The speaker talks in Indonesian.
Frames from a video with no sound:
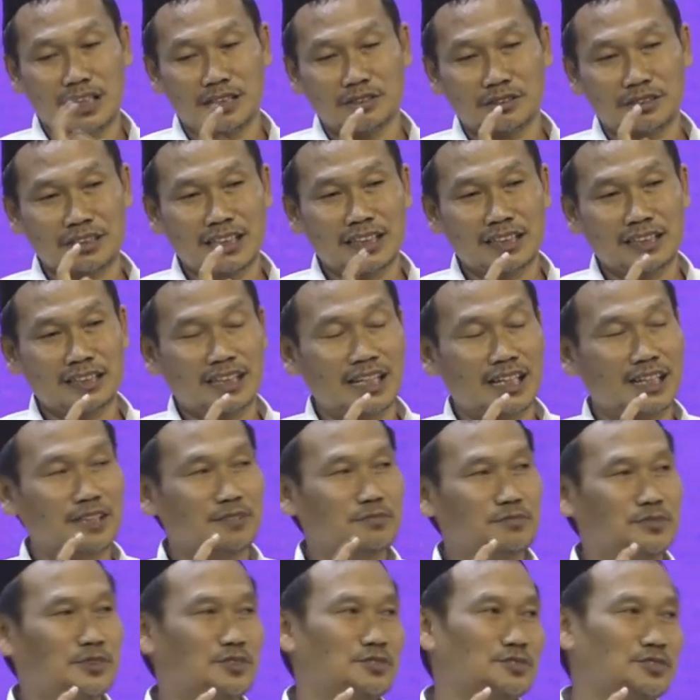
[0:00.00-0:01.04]
Kalau cari
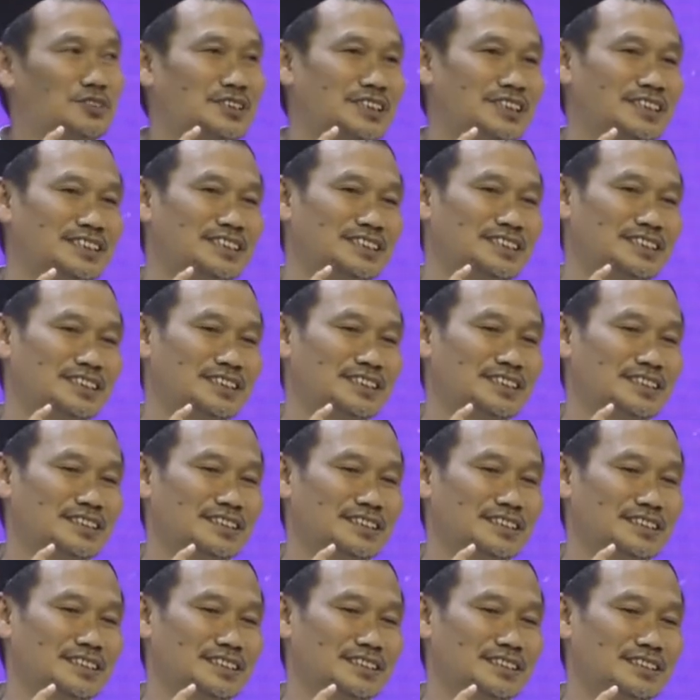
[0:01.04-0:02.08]
ilmu itu sisi
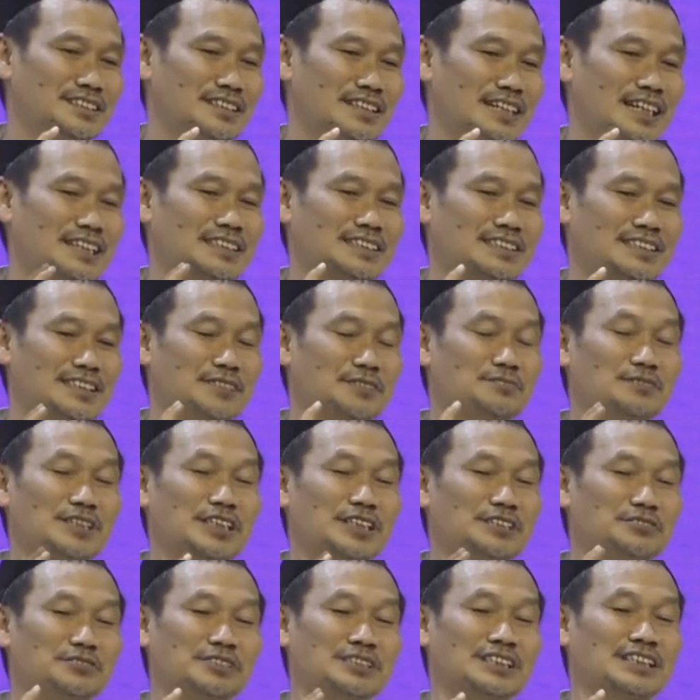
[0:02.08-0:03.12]

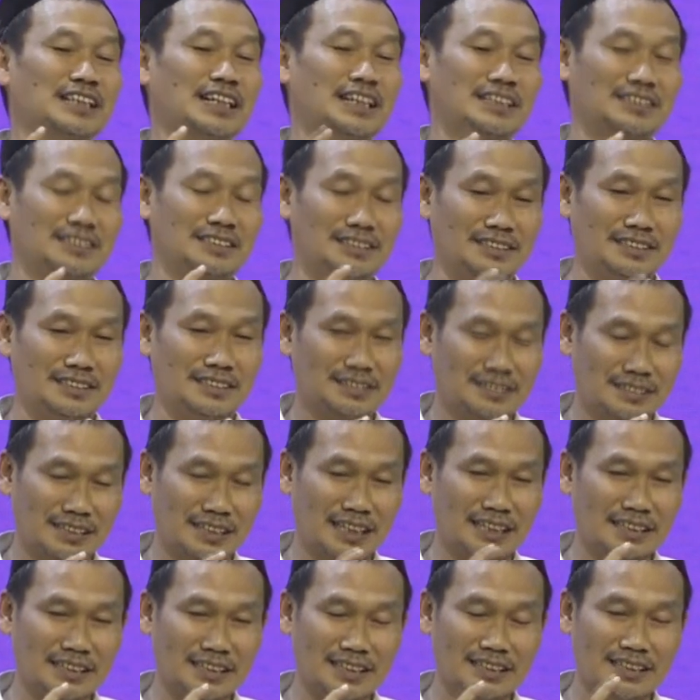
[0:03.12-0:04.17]
ekstrimnya itu dikaji.
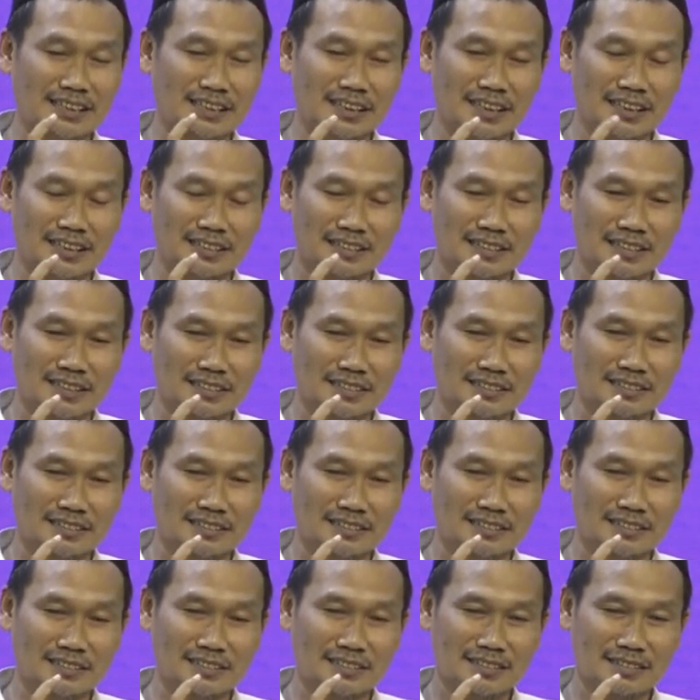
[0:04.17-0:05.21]
Nanti
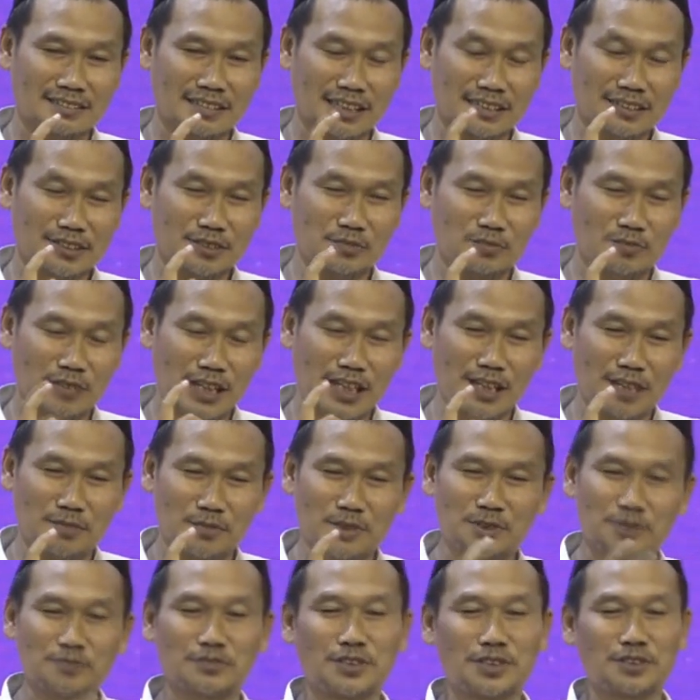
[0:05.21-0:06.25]
kelihatan semua
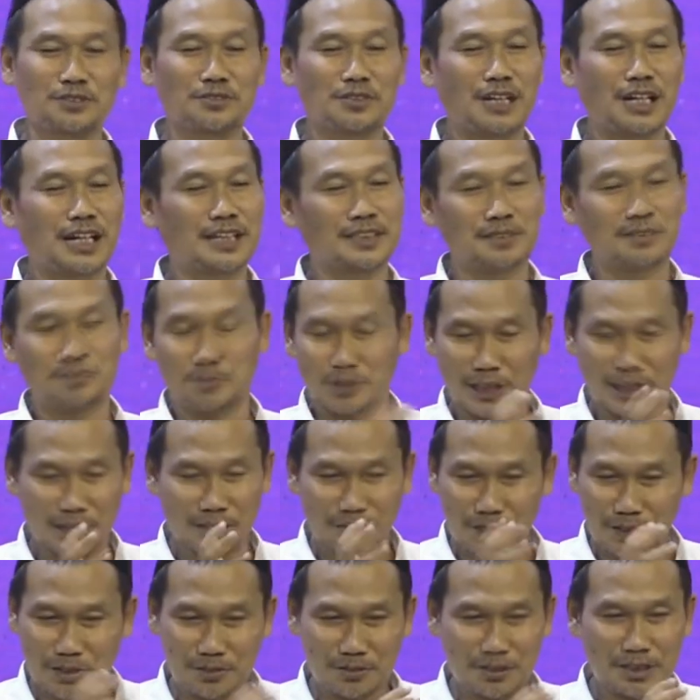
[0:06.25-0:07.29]
ilmu itu berdoain, bukan
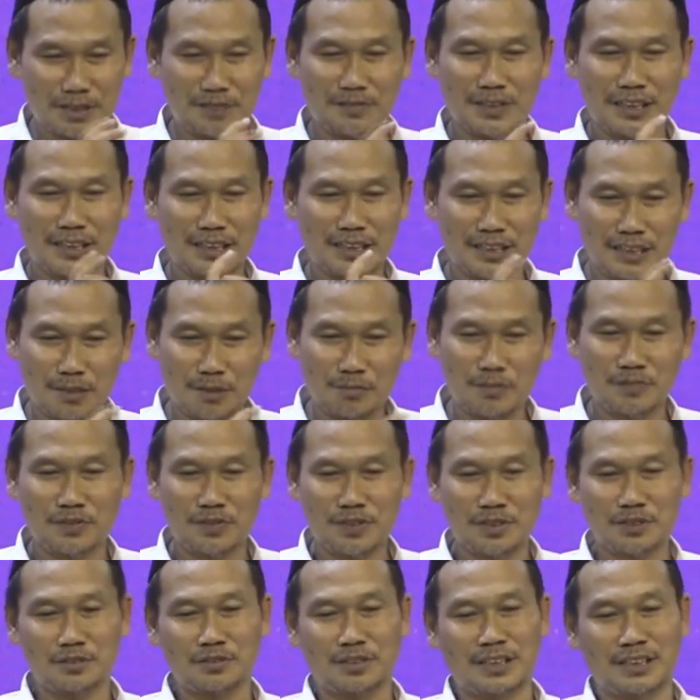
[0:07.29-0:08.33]
berdoa kifayah tapi
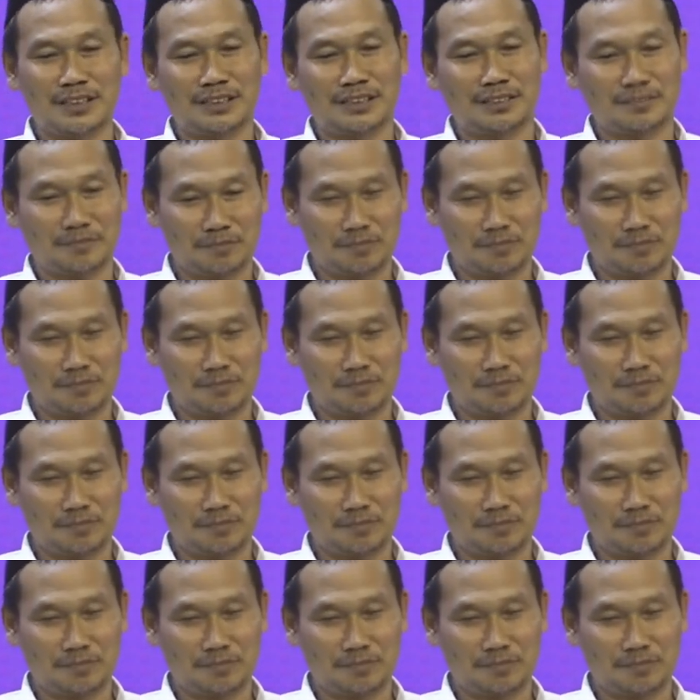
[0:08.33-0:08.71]
berdoain.